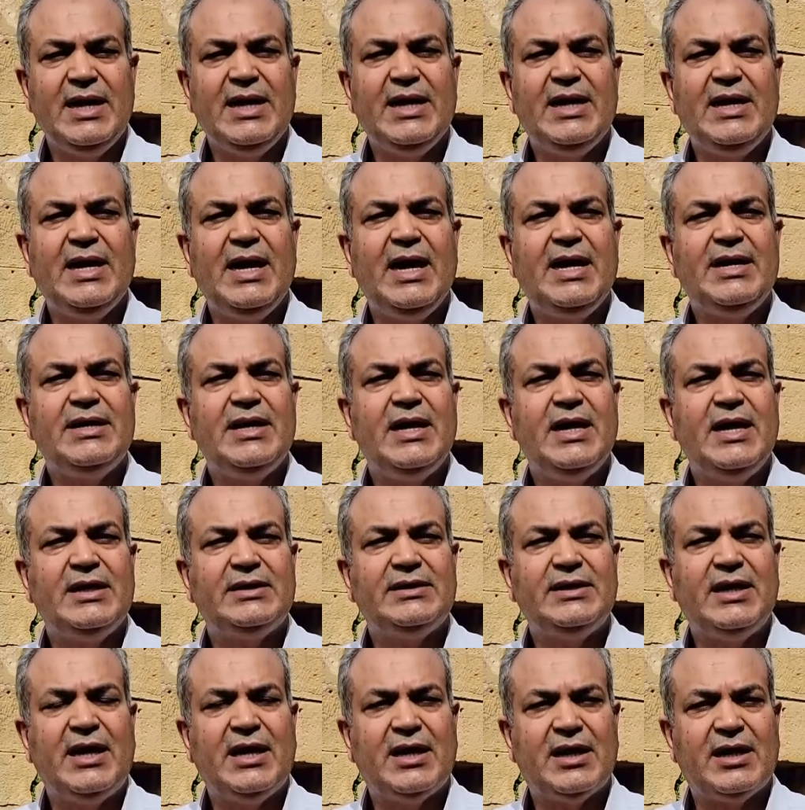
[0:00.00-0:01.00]
إلا أنها
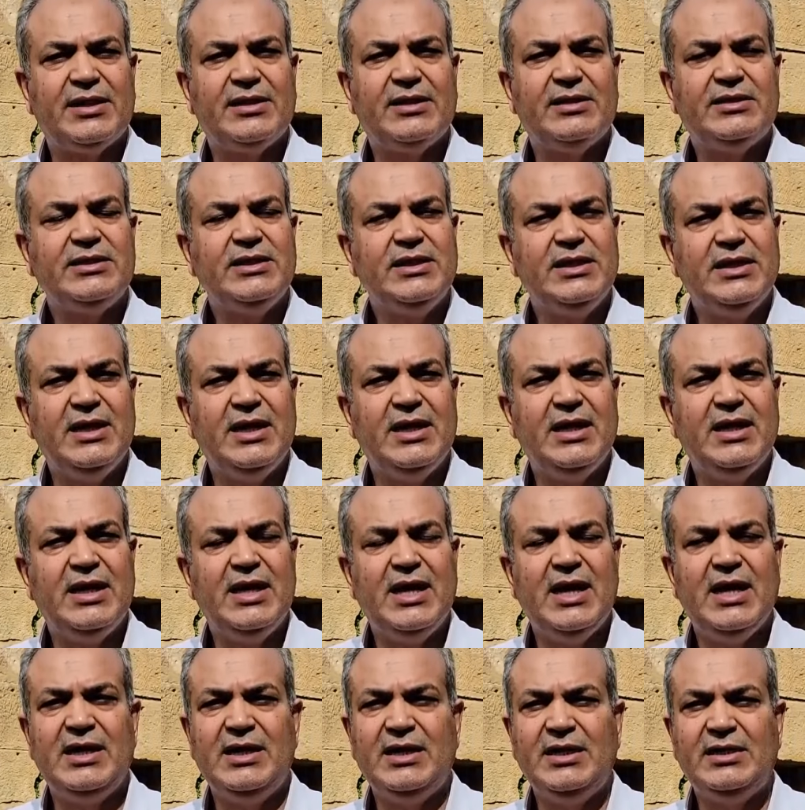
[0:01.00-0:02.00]
تعرضت إلى
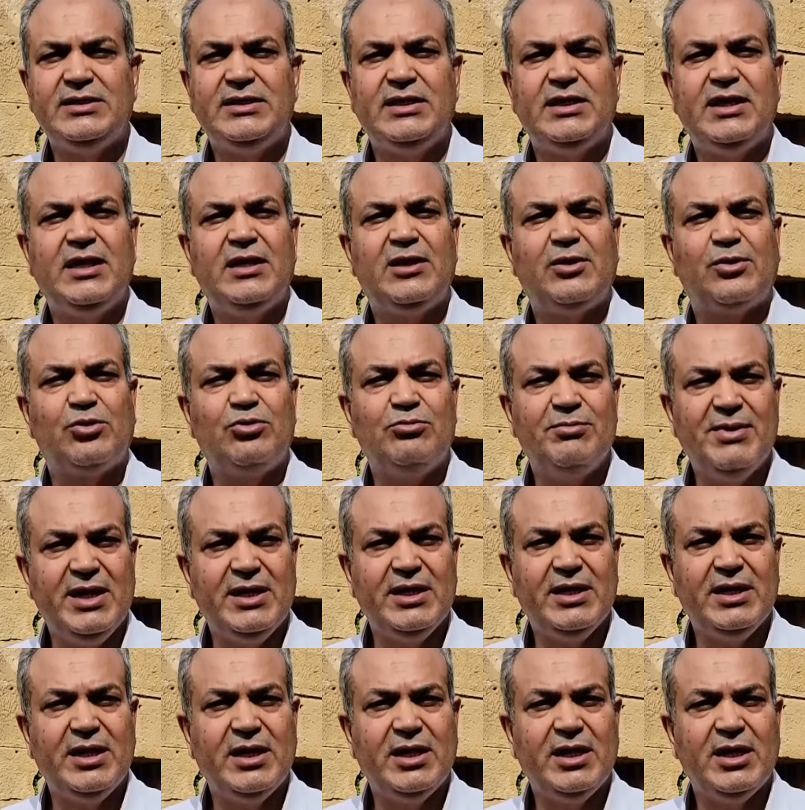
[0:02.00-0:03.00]
الاحتلال
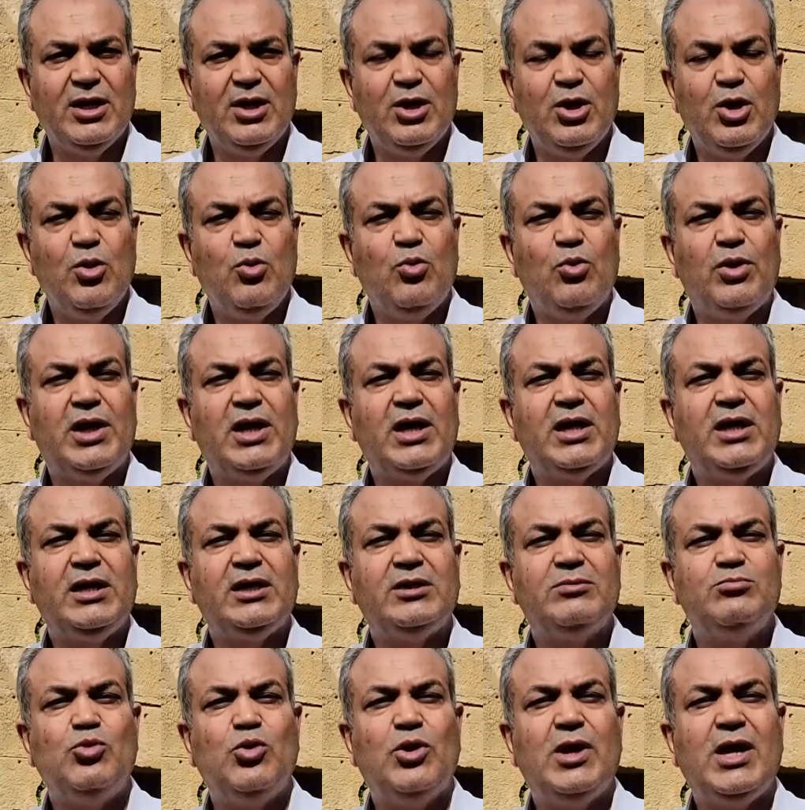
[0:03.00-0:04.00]
الروماني
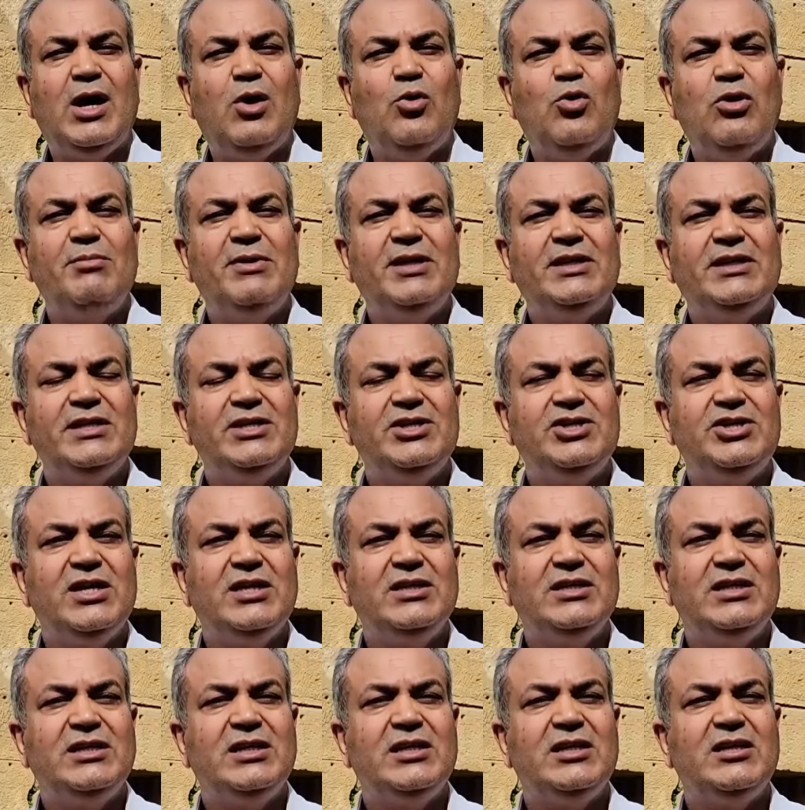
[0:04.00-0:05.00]
ولقيت مقاومة
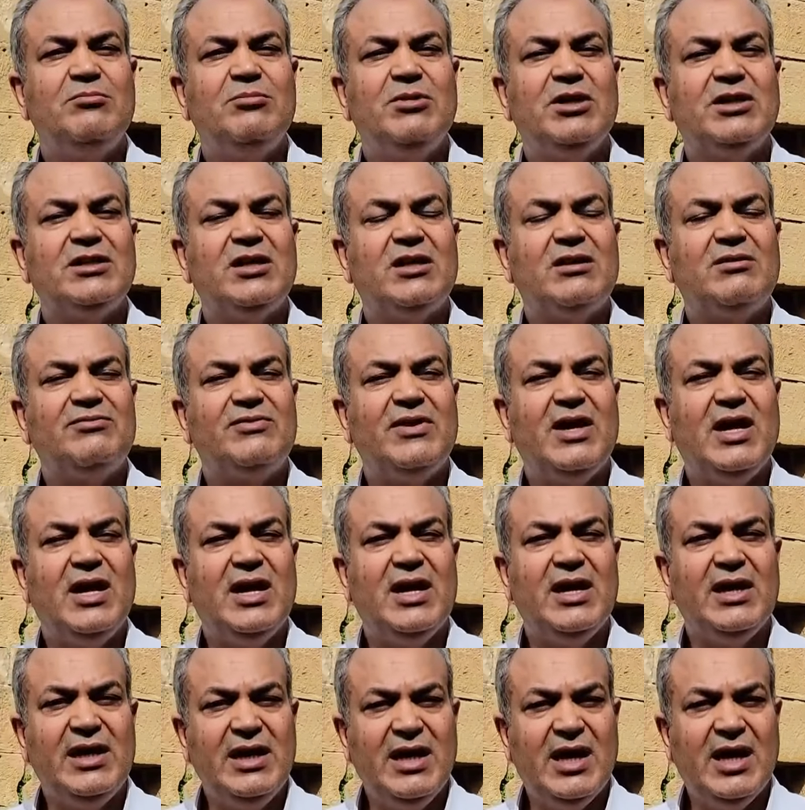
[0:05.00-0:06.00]
شديدة من طرف
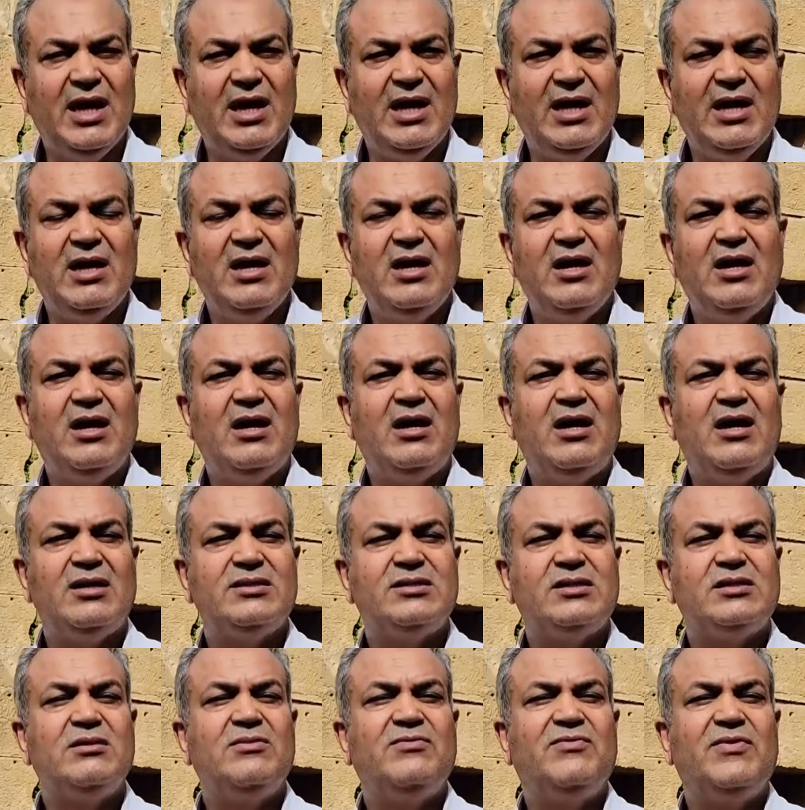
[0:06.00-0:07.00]
أهاليها
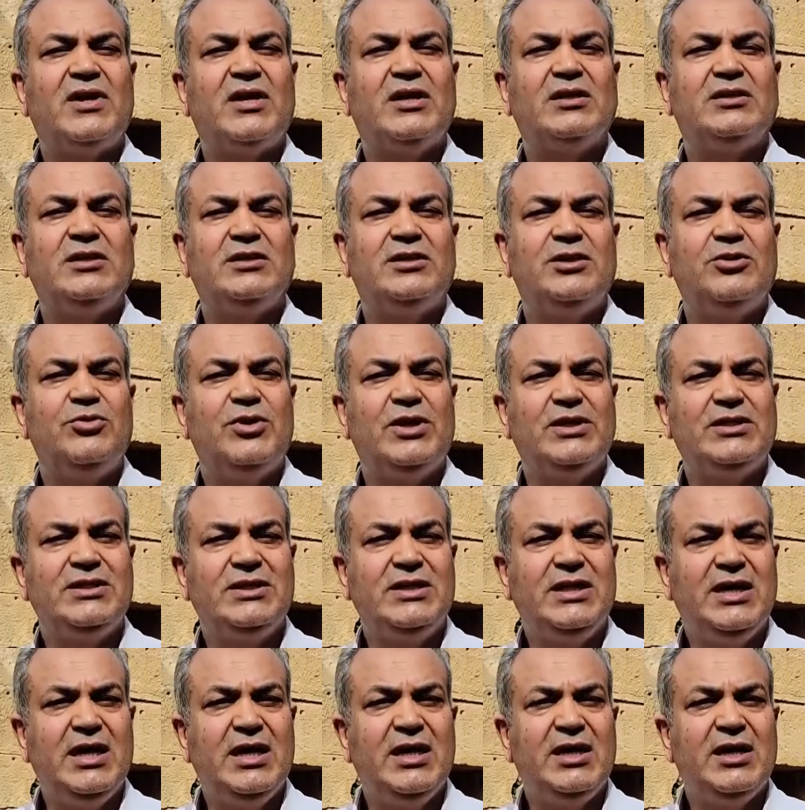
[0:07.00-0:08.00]
خاصة فرقة
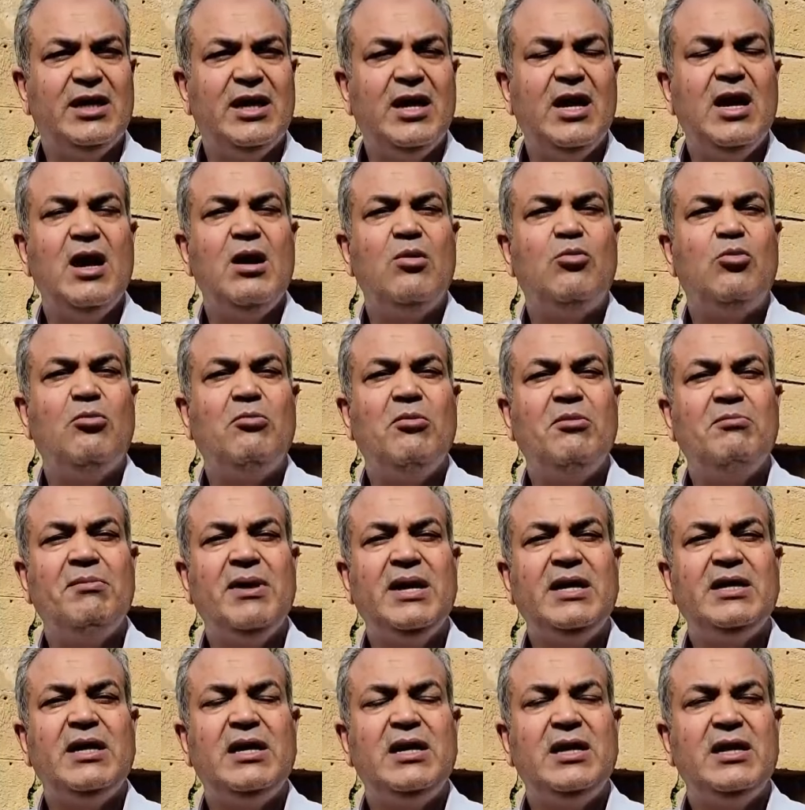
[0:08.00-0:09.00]
الدوناتيين ومن
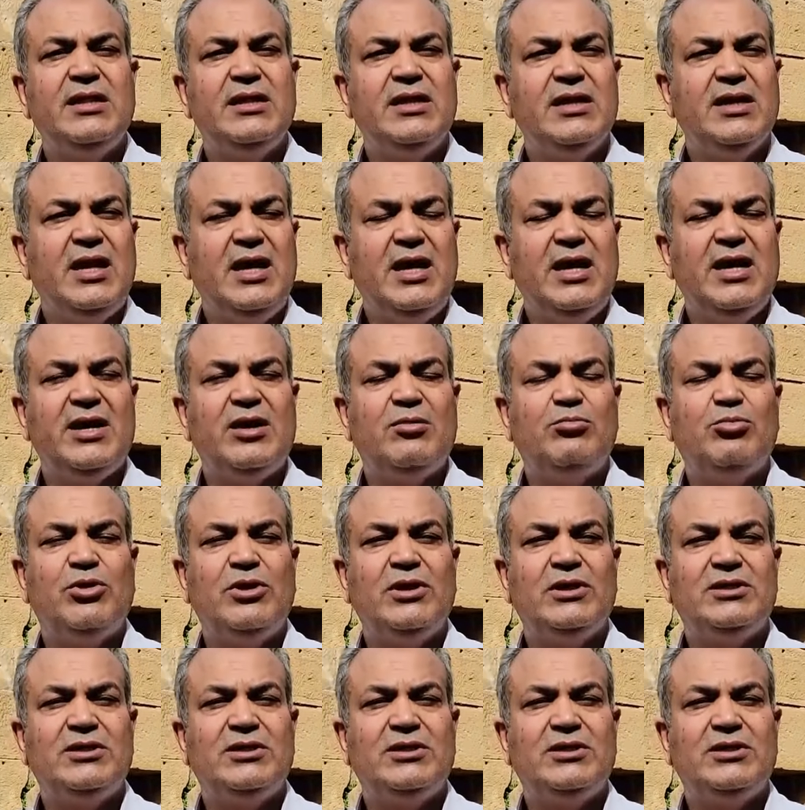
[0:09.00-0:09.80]
بين الذين حاربوا